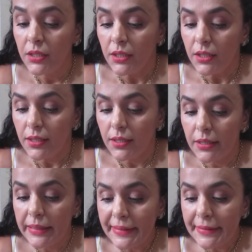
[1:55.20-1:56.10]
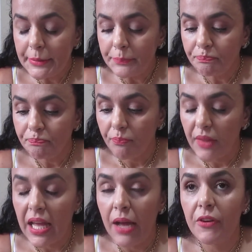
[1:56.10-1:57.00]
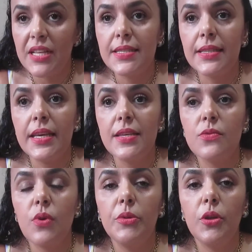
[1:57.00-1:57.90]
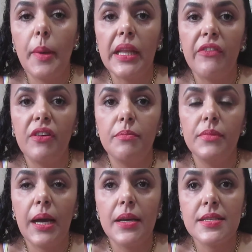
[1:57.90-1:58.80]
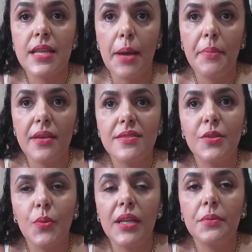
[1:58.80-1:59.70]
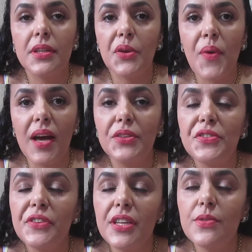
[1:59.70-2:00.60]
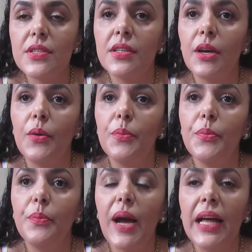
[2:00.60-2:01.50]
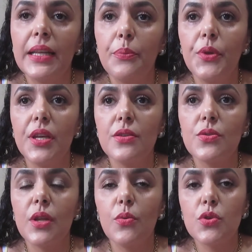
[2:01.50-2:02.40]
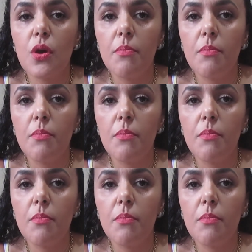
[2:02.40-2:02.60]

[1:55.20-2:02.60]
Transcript: Uh, a flacidez no abdômen tava, tá, está bem acentuada, eu tenho quatro filhos, então até por isso, não só